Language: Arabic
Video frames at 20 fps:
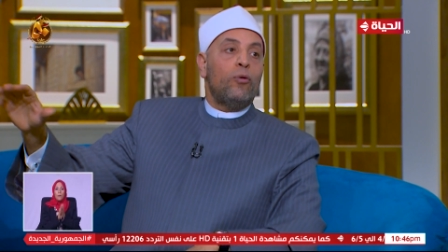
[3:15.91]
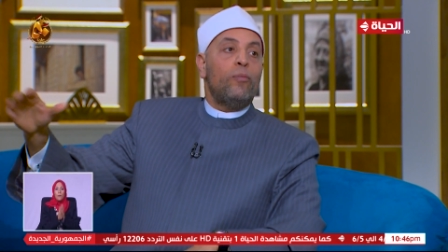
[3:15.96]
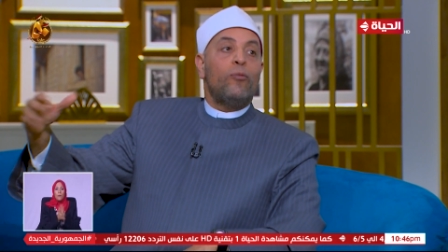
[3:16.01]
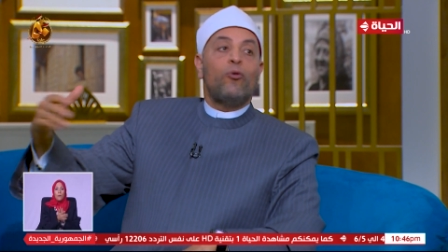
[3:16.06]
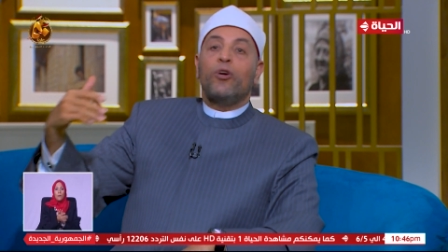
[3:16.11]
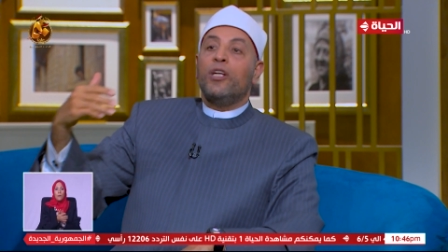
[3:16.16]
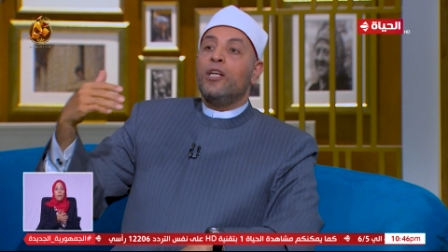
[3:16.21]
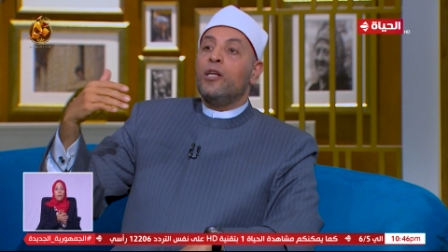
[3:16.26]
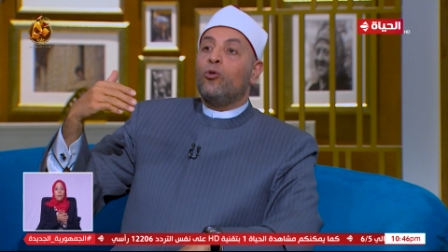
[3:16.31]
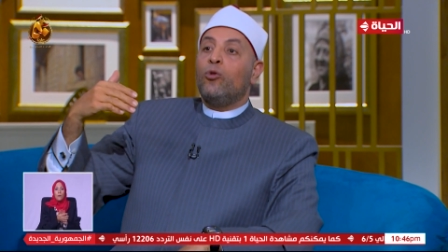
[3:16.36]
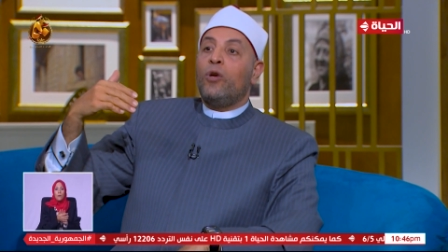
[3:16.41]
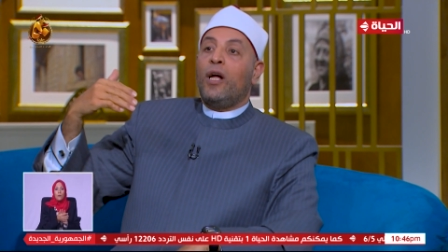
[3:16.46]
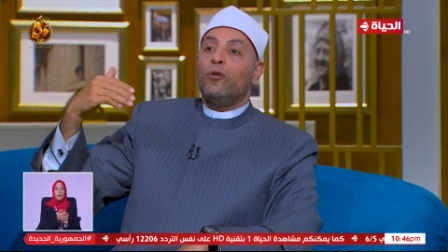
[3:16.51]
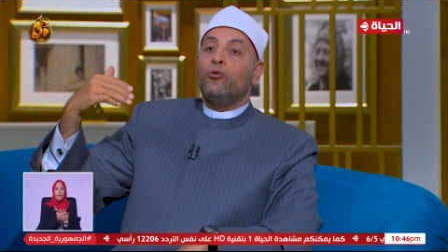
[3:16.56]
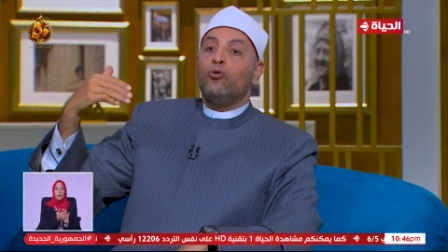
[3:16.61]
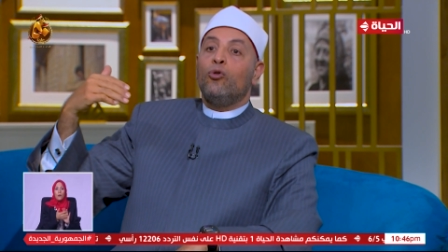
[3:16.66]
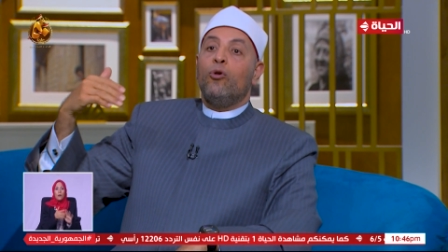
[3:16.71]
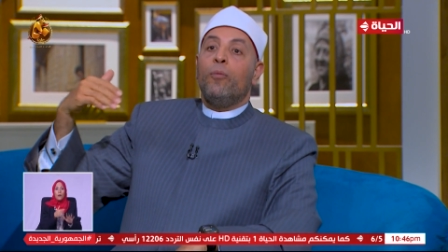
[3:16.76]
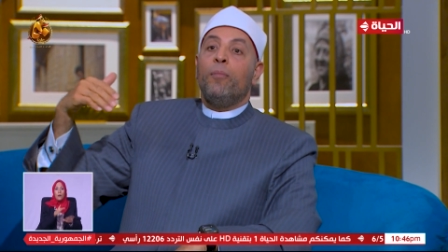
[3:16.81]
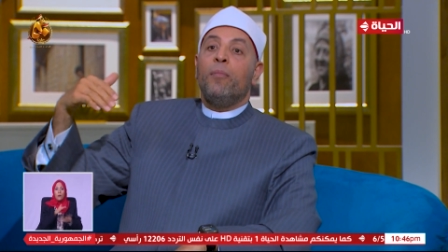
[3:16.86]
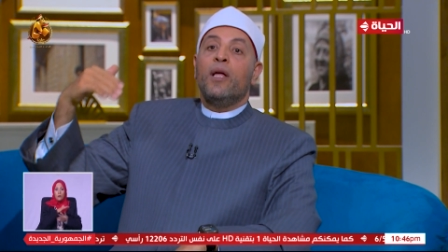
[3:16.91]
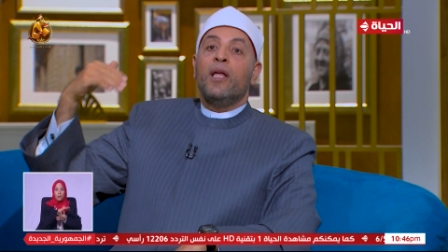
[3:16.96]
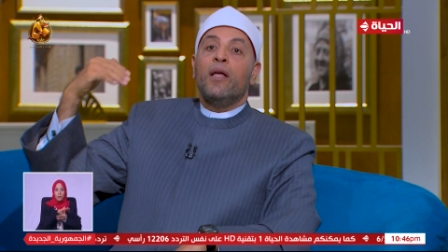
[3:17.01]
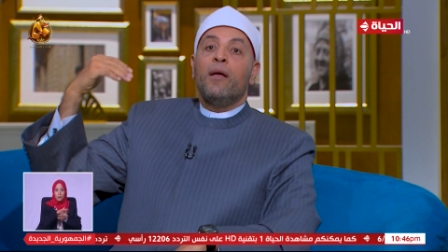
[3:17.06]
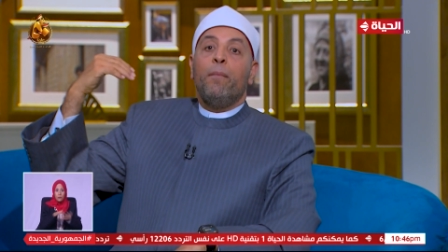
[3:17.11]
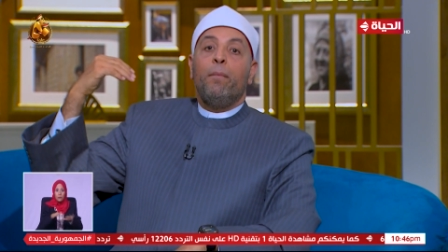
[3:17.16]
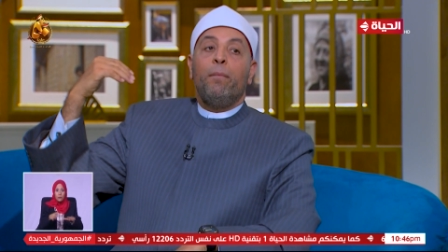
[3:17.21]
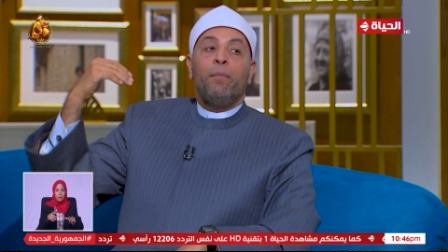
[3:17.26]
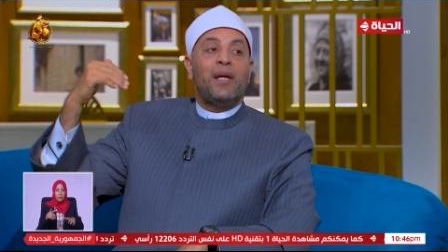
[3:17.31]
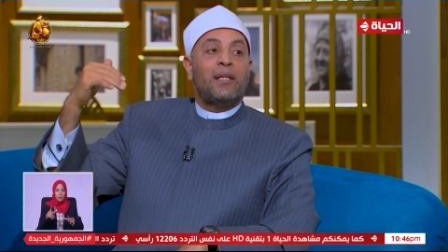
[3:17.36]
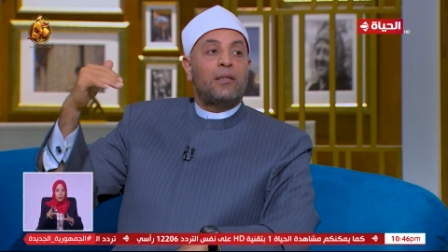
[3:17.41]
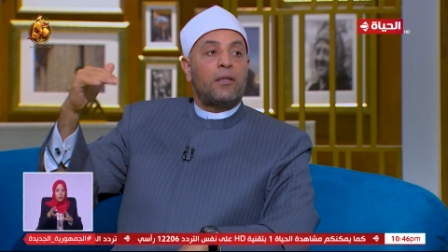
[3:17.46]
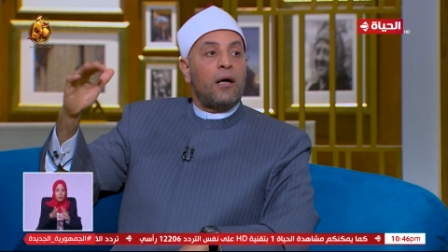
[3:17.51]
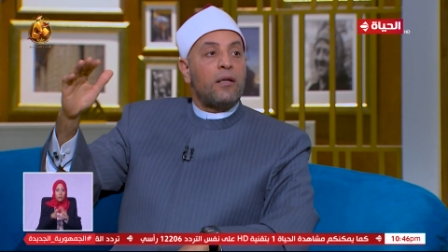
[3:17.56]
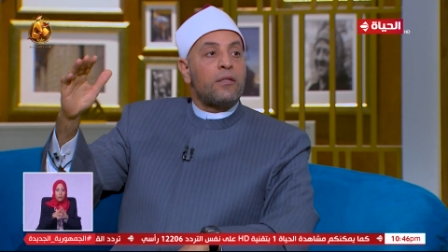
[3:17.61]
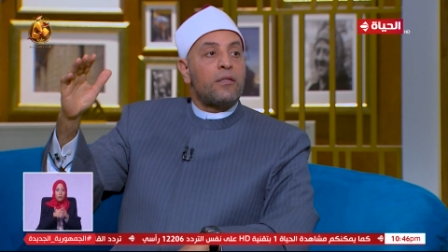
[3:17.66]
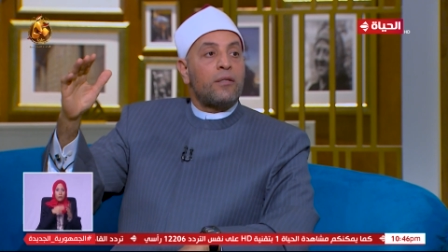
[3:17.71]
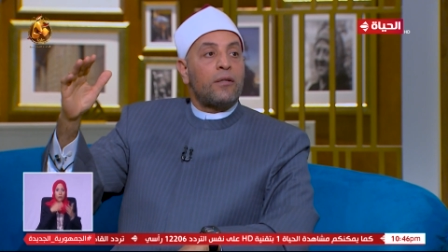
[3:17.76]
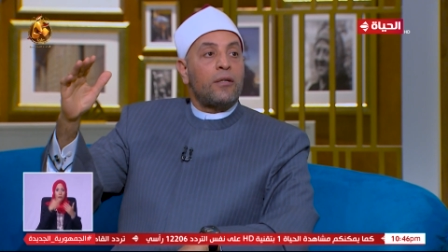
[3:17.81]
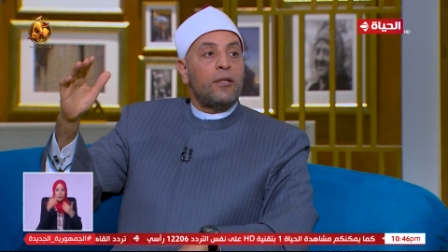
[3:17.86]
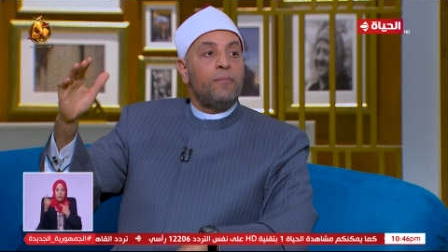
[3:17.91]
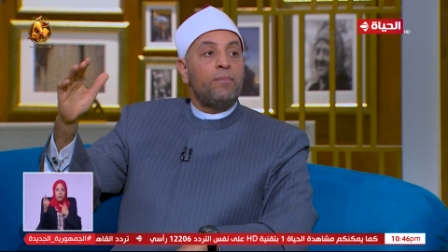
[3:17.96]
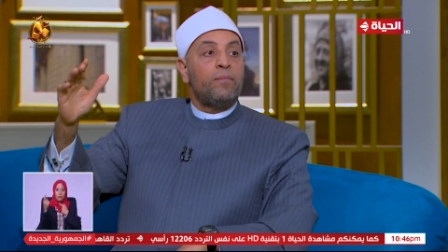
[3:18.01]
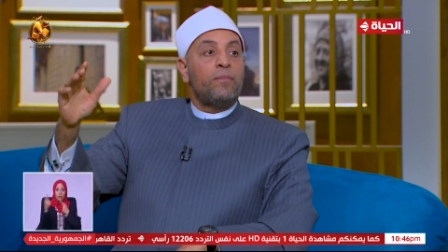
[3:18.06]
ممكن يكون عندهم 100 قصر